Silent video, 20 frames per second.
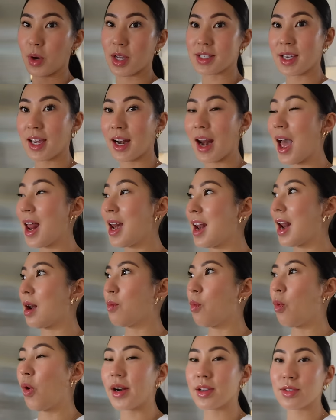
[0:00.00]
a hacer al
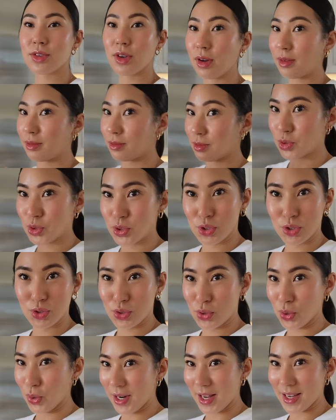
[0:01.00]
almuerzo
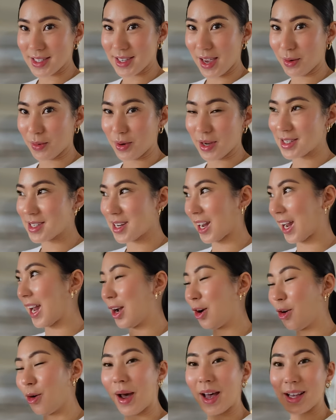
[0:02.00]
tuna sandwich, que
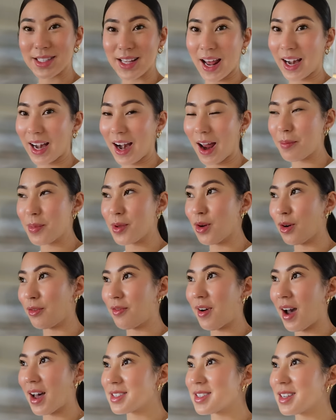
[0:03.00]
es lo más rápido,
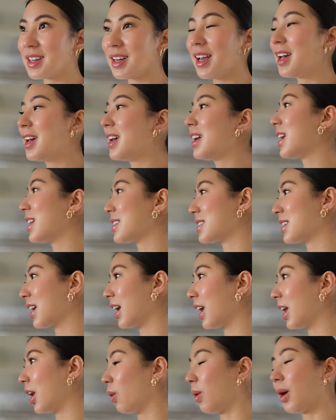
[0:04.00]
fácil. Así
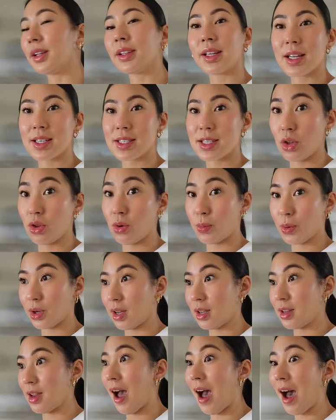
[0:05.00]
que lo voy a estar haciendo
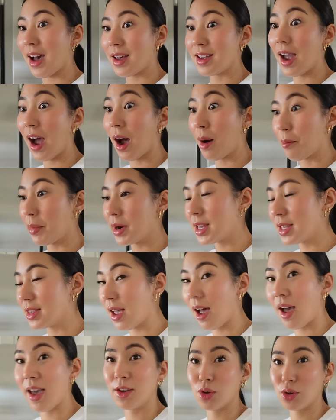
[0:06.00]
porque ya hay
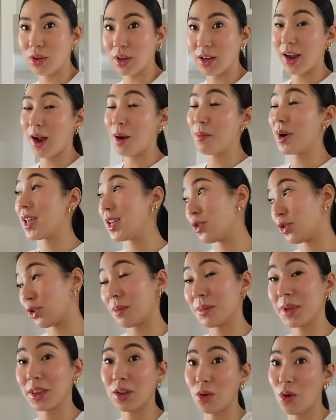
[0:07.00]
hambrita, ellos tienen hambre y yo
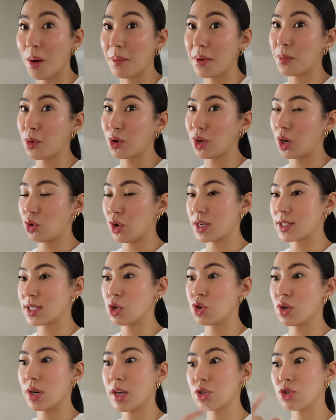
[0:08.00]
también tengo hambre porque no
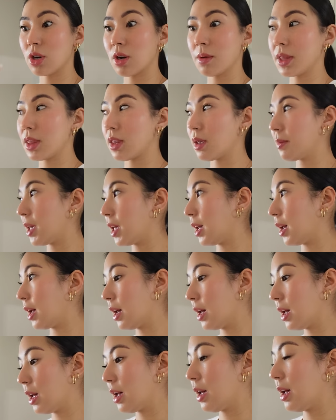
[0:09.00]
desayuné, solamente me,
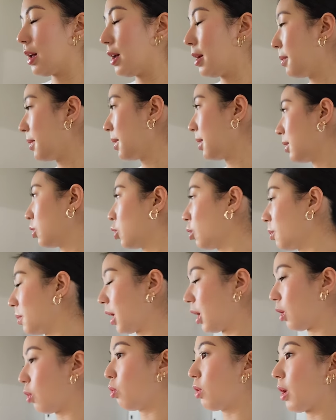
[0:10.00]
me
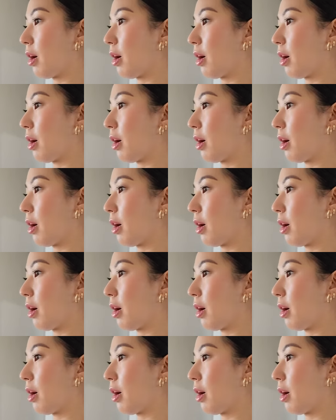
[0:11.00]
tomé un